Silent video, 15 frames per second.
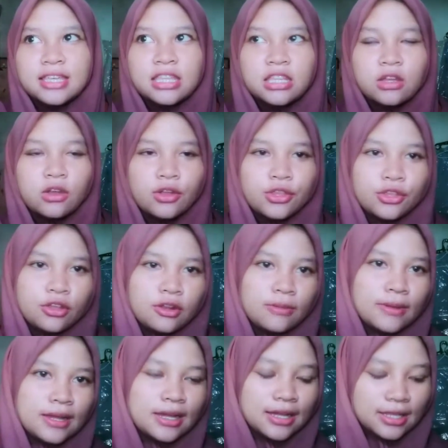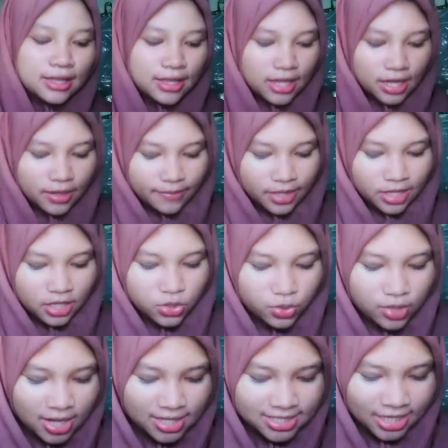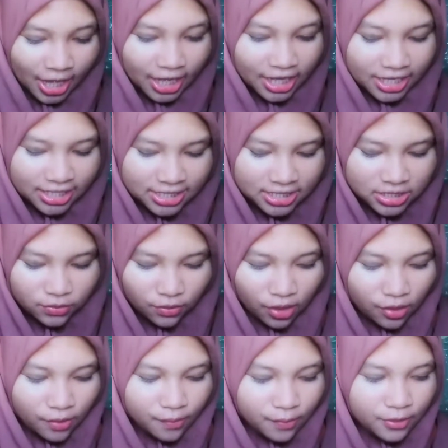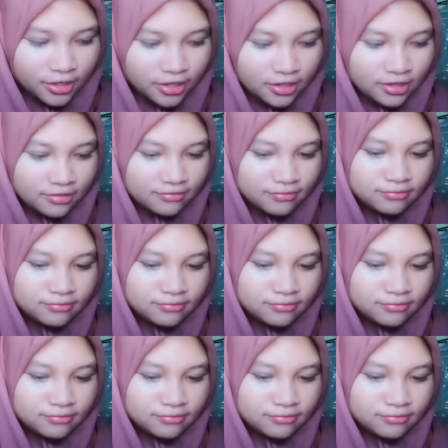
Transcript: ini konyol banget ya namanya juga challenge walaupun